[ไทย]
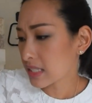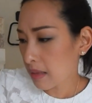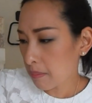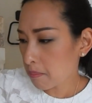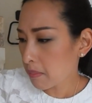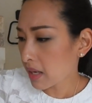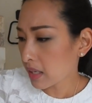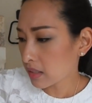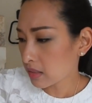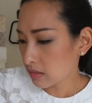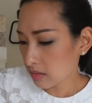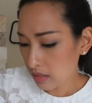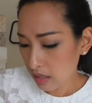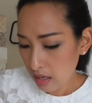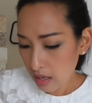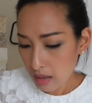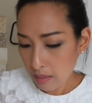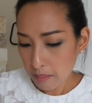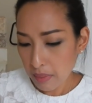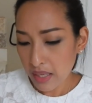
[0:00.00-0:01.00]
ษซับมัน
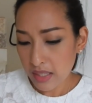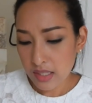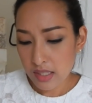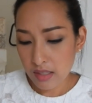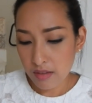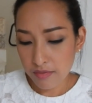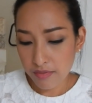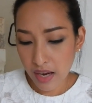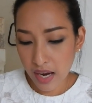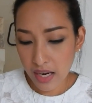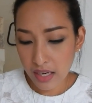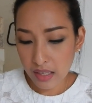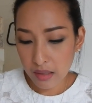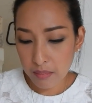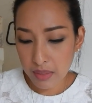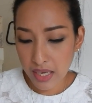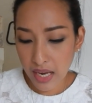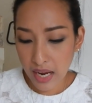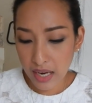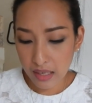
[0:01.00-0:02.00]
แผ่นสีฟ้าธร
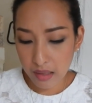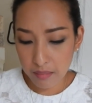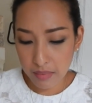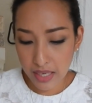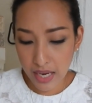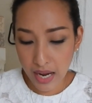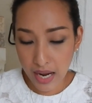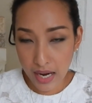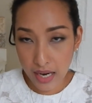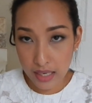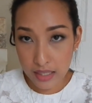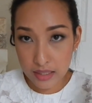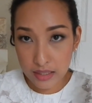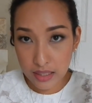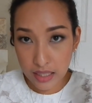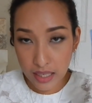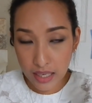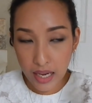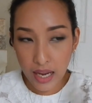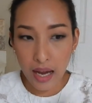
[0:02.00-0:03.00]
รมดาธรรมดา
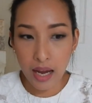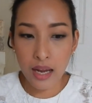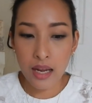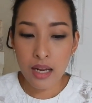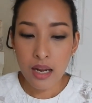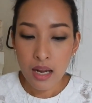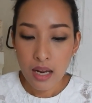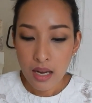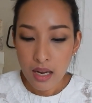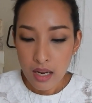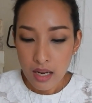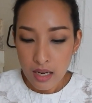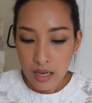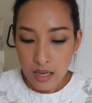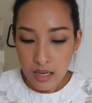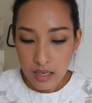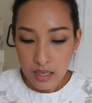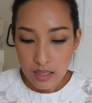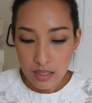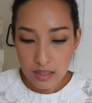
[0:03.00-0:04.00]
นะคะ
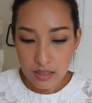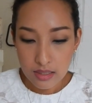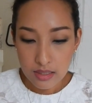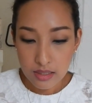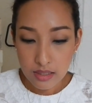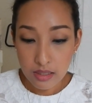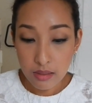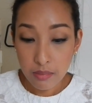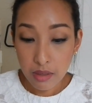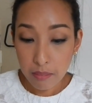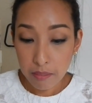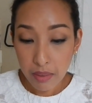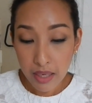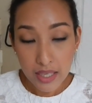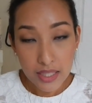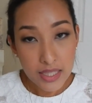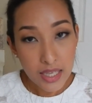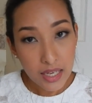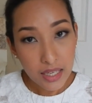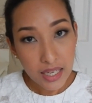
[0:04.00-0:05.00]
ลืมกันไปห
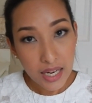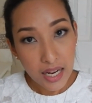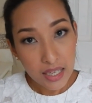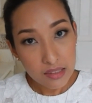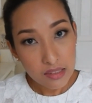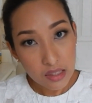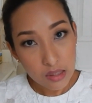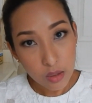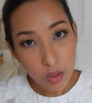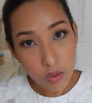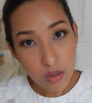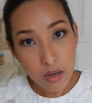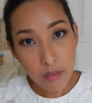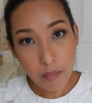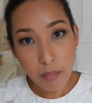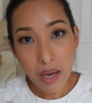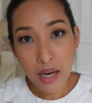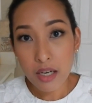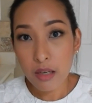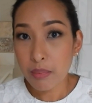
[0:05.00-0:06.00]
รือยังข้างติดโต๊ะเครื่อ
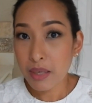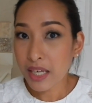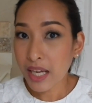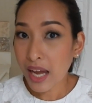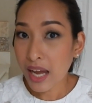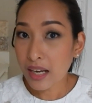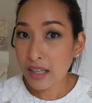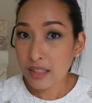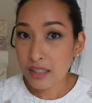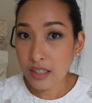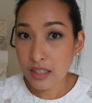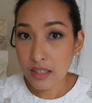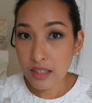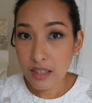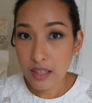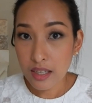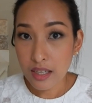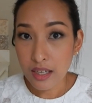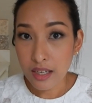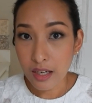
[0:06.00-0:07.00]
งแป้งนี่เป็นข้าง
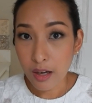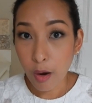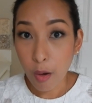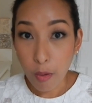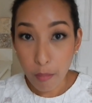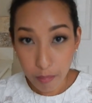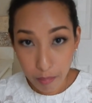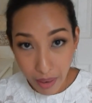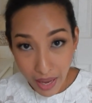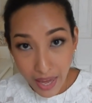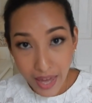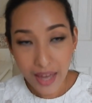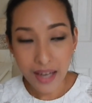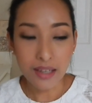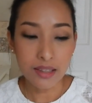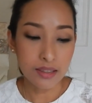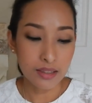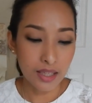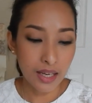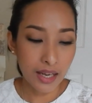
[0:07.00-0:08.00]
ที่ลงแป้ง
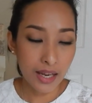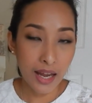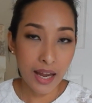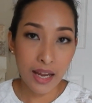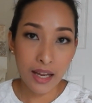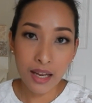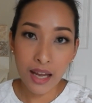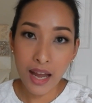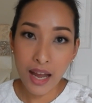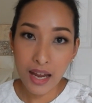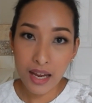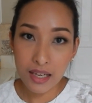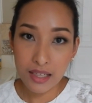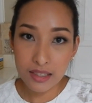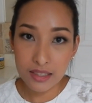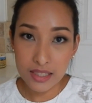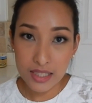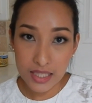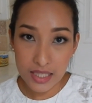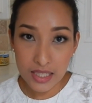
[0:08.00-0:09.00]
นะคะ ข้าง
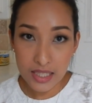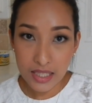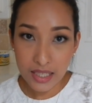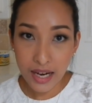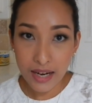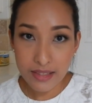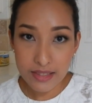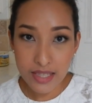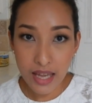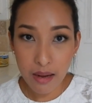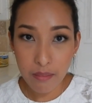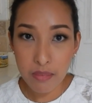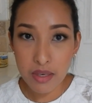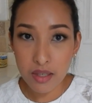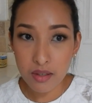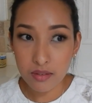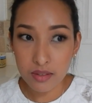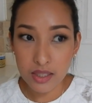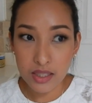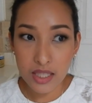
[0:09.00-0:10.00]
นี้ข้างซ้ายมื
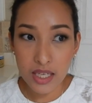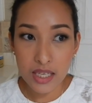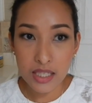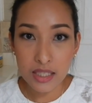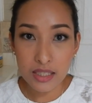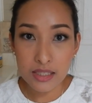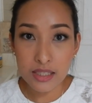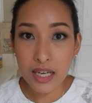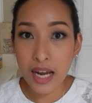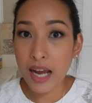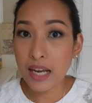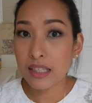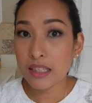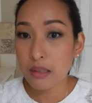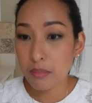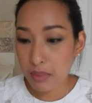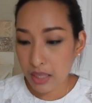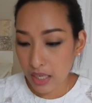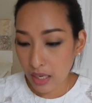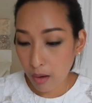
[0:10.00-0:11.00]
อของทีเคเนี่ยคือข้าง
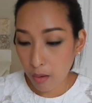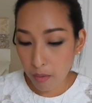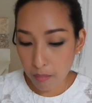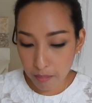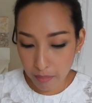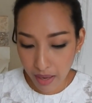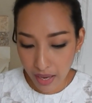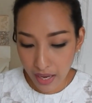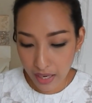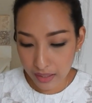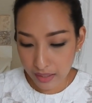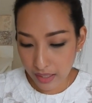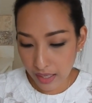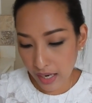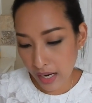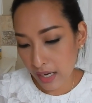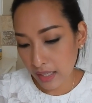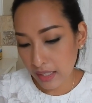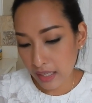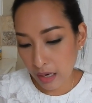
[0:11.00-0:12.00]
ที่ไม่ได้ลงแป้ง
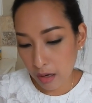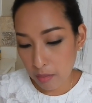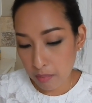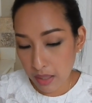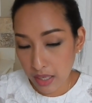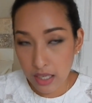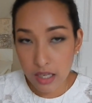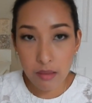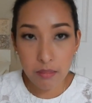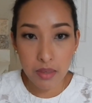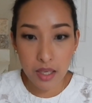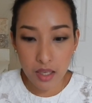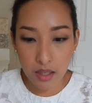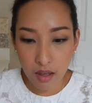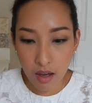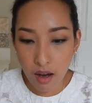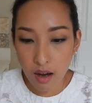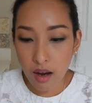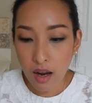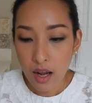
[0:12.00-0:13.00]
นะคะ เดี๋ยวเรามาเริ่มเลย
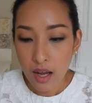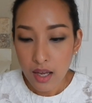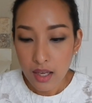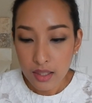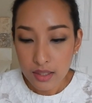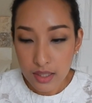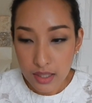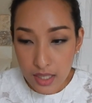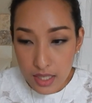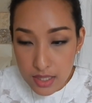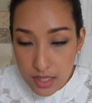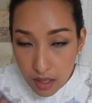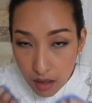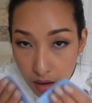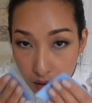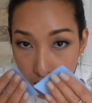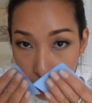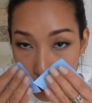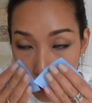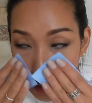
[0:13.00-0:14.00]
ก็ทีเคจะ
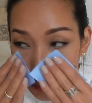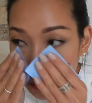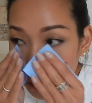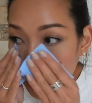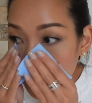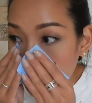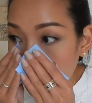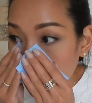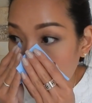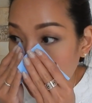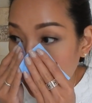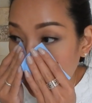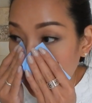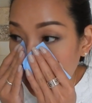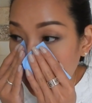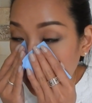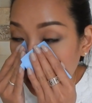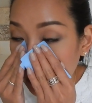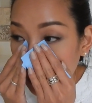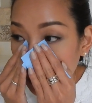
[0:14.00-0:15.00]
ขอเริ่มบริเวณ
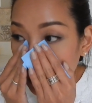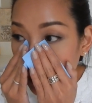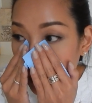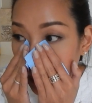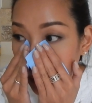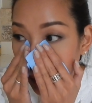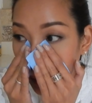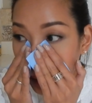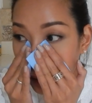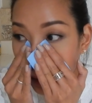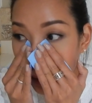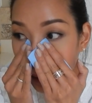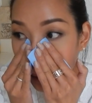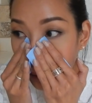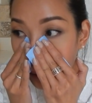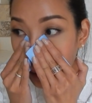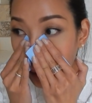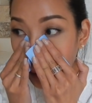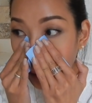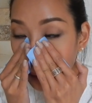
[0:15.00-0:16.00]
กึ่งกลางหน้า
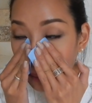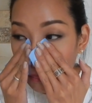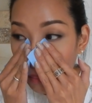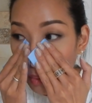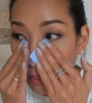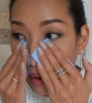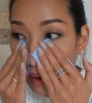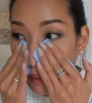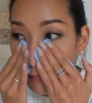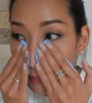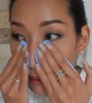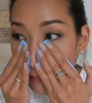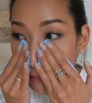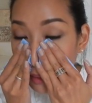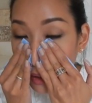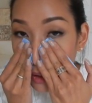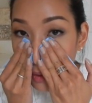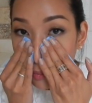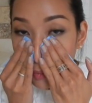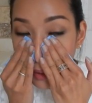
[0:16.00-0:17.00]
ก่อนละกัน เพราะว่าเป็น
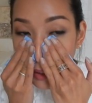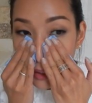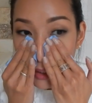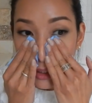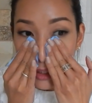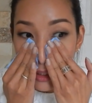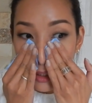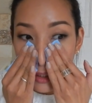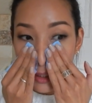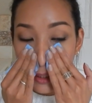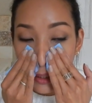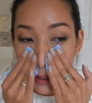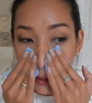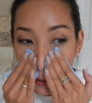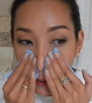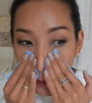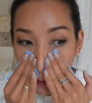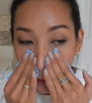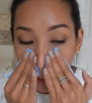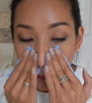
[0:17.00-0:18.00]
บริเวณที่
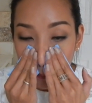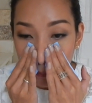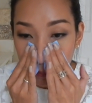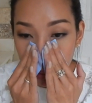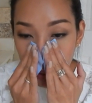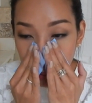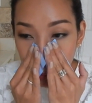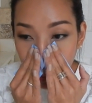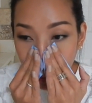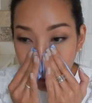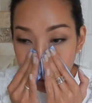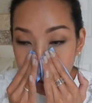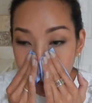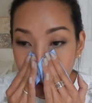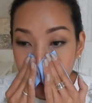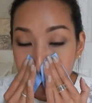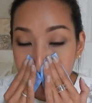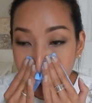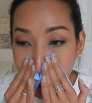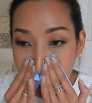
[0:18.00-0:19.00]
มีความ
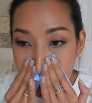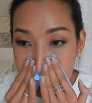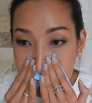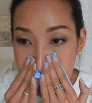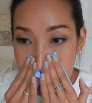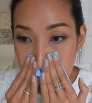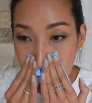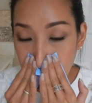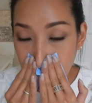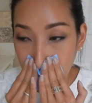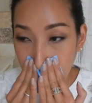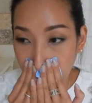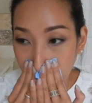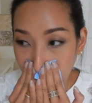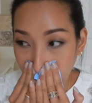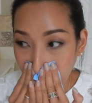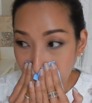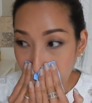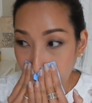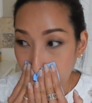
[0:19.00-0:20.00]
มันมากที่สุด
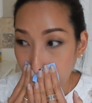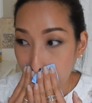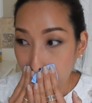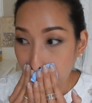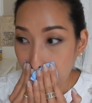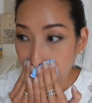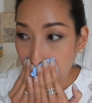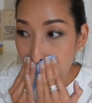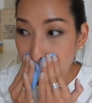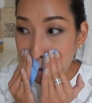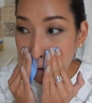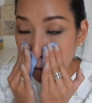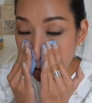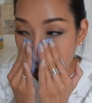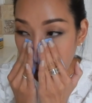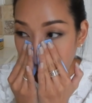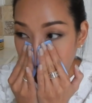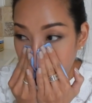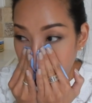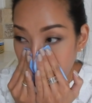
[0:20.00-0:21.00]
นะคะ
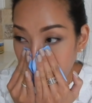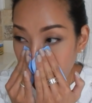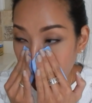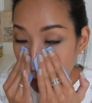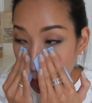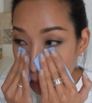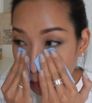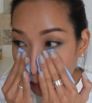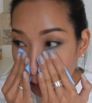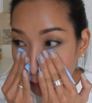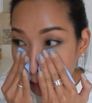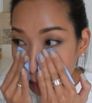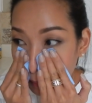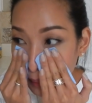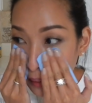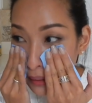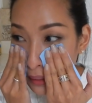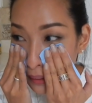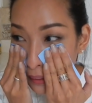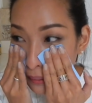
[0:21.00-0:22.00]
ก็กดลงไปแบบ
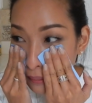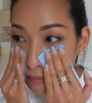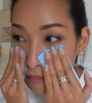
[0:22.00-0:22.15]
นี้